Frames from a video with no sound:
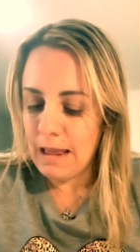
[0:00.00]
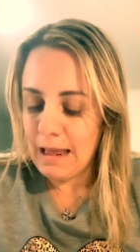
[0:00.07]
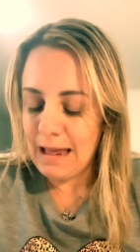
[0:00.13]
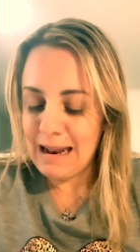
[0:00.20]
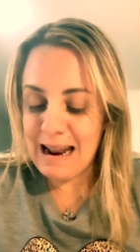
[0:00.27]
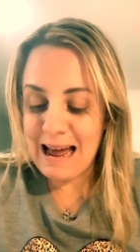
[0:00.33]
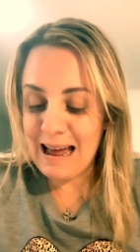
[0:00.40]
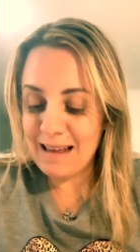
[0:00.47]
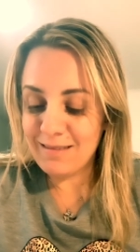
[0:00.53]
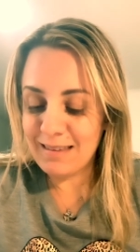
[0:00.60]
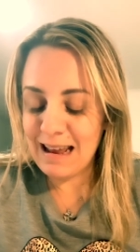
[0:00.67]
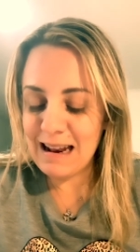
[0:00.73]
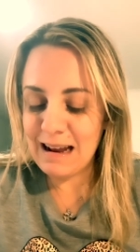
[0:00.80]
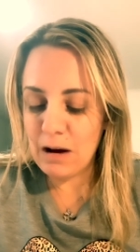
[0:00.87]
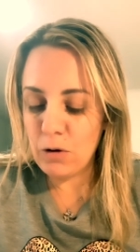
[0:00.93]
La
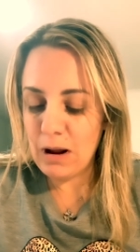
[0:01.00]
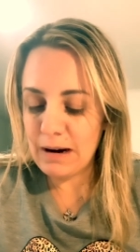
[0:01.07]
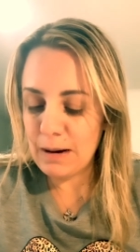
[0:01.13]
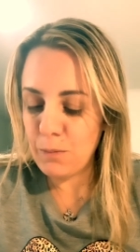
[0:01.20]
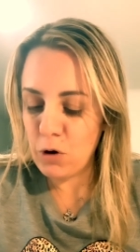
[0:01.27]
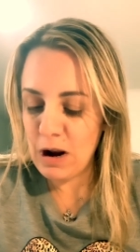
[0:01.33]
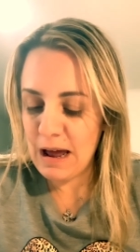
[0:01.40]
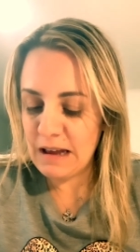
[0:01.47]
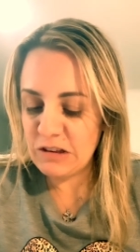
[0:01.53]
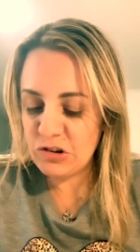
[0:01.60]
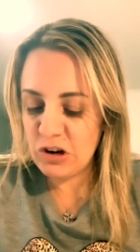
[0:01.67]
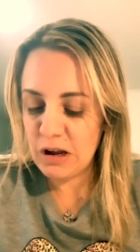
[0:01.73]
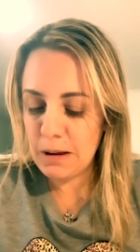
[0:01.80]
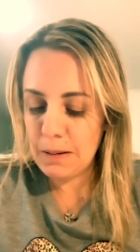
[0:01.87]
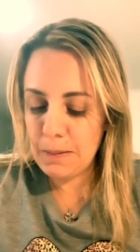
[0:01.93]
selga o la
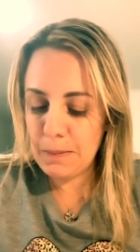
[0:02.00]
remolacha,